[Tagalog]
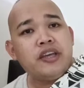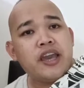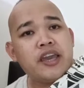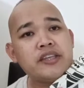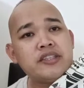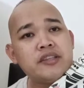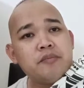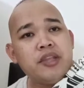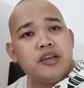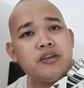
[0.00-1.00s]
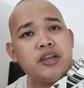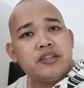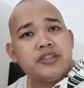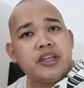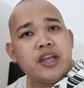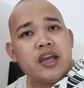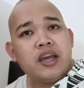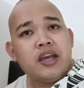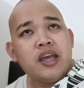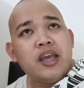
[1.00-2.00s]
guys, nabili ko lang siya
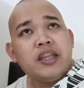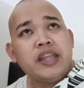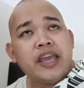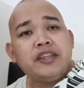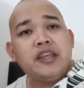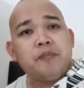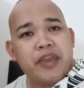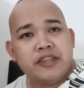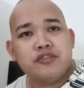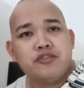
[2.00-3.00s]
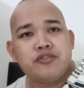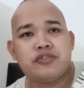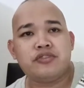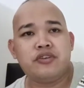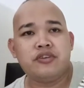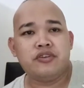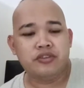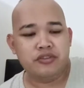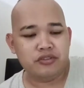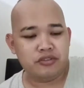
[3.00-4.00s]
ng 90 pesos.
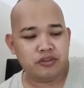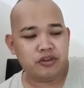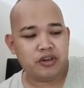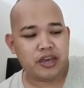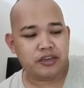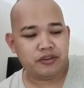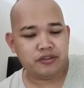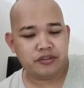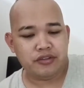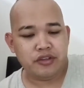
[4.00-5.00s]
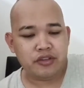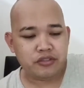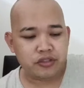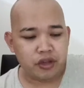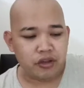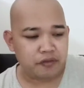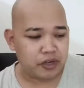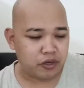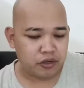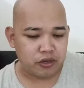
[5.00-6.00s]
So, ayun. So,
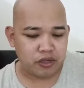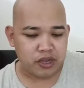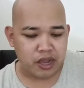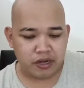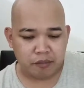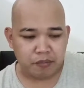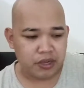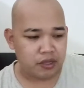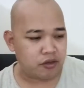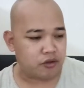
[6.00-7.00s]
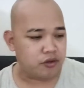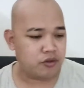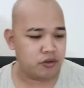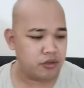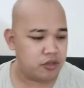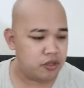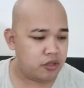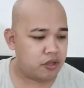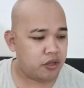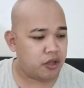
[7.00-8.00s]
overall, ang nabili ko,
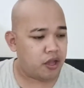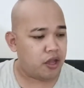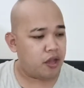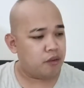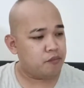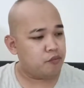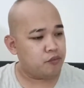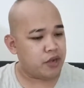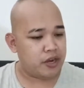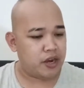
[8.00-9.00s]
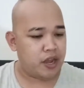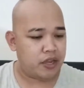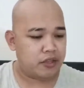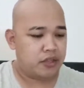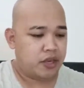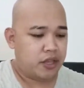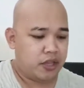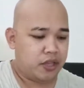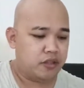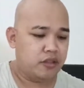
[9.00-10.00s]
um,
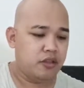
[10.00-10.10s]
100